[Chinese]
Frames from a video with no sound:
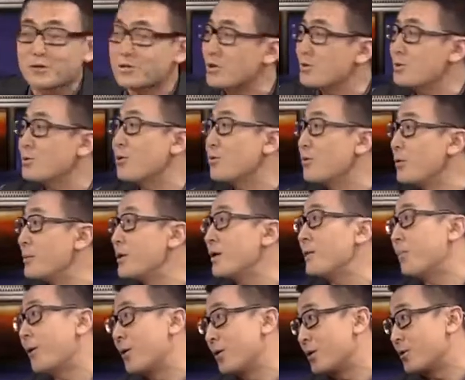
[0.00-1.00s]
承诺，我们要
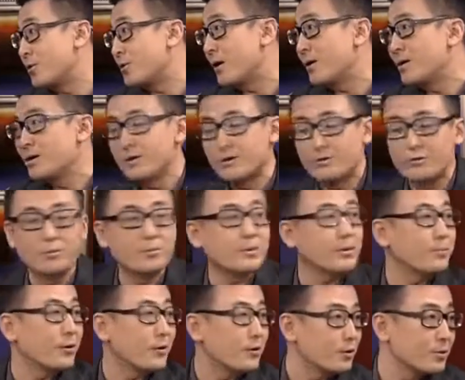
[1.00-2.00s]
保留的，我们要
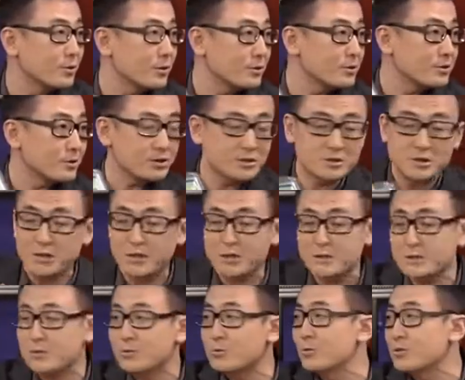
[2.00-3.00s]
保留的，这可以将来
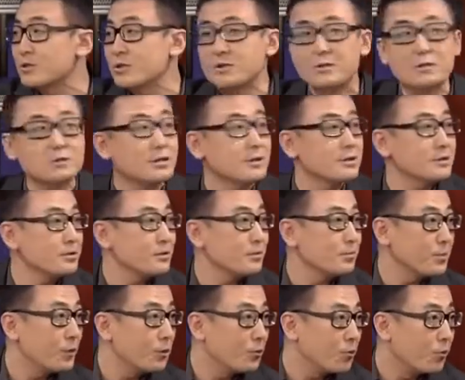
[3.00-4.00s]
进入《锵锵三人行》
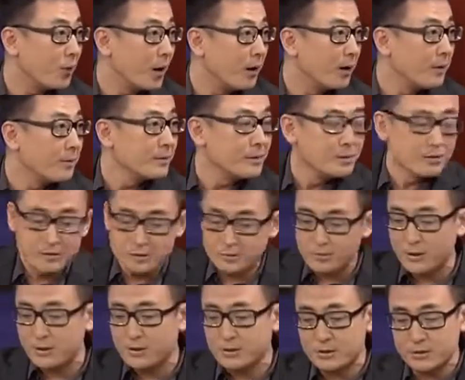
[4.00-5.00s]
博物馆，是
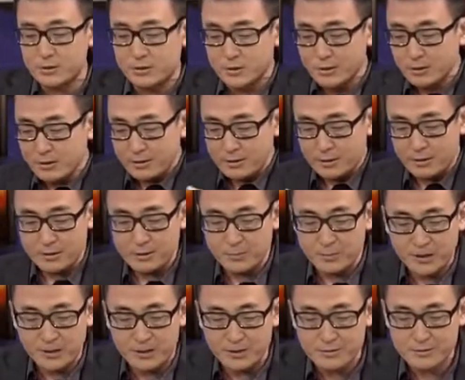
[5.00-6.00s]
吧？也是呃一
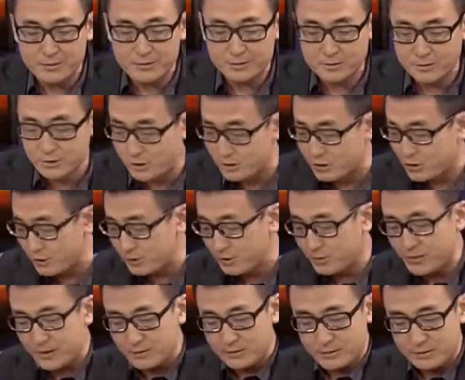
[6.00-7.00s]
片热情，一
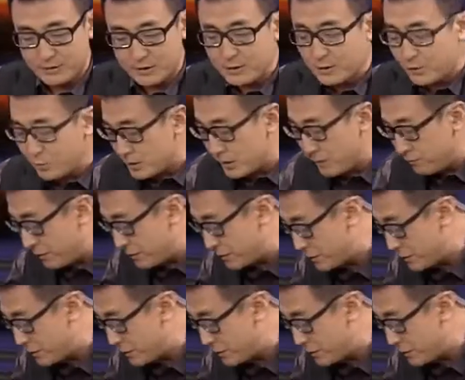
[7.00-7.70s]
片心，我先放